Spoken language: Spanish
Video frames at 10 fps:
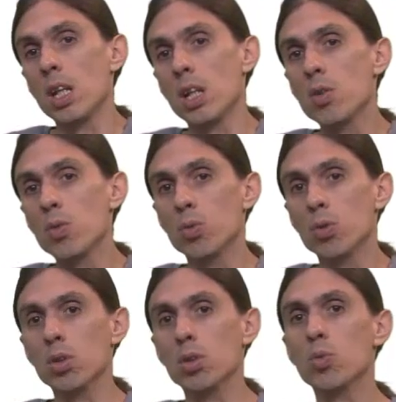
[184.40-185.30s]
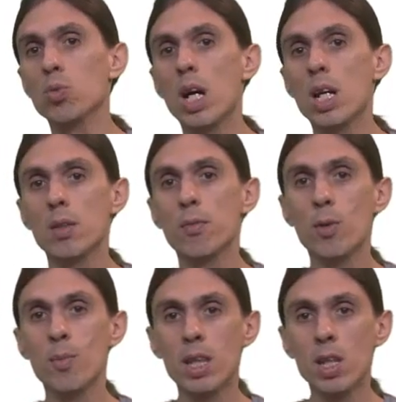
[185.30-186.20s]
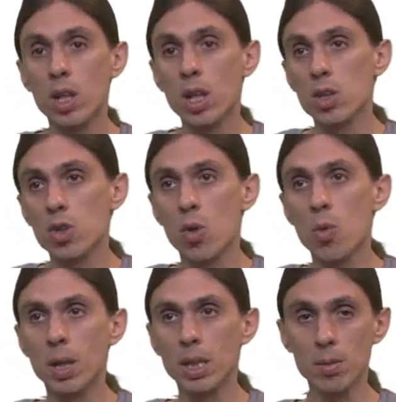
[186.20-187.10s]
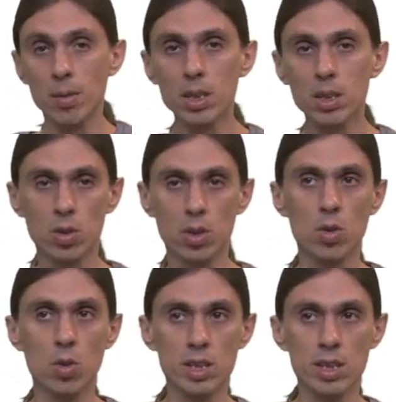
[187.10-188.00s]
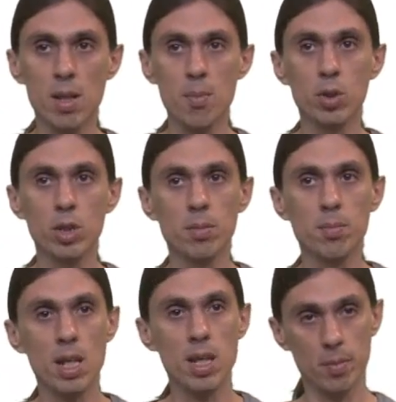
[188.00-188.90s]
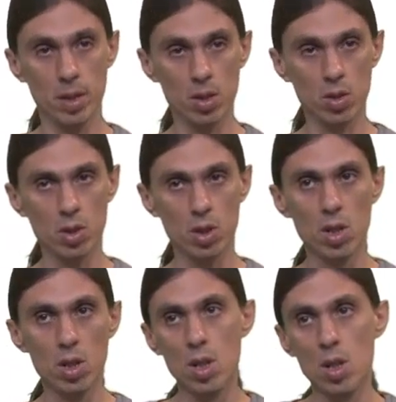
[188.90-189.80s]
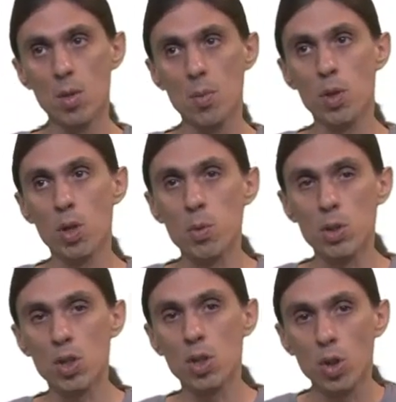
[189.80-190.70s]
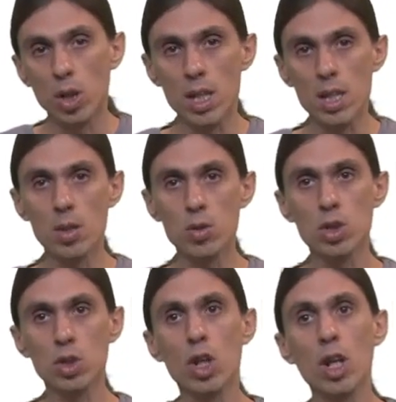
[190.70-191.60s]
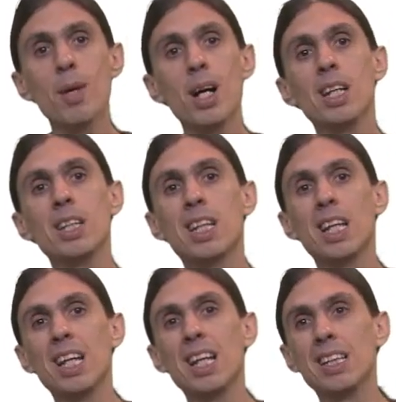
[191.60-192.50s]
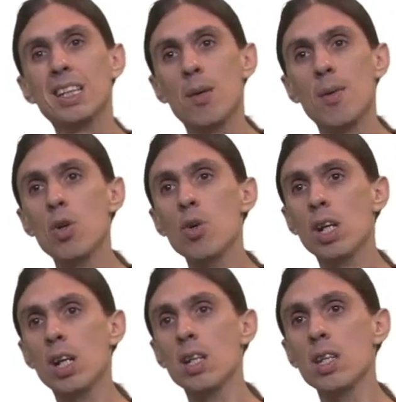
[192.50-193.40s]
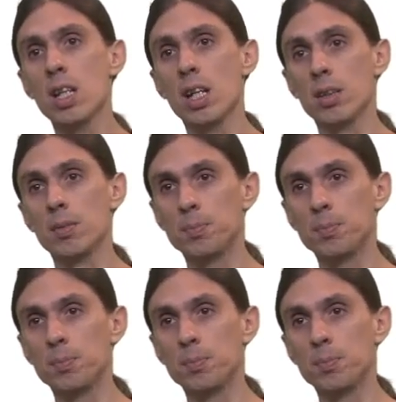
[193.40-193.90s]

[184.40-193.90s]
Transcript: tiene unas deformaciones que son compatibles con, con este campo de desplazamientos. Bueno, pues lo que dice nuestro teorema es que el trabajo que realizan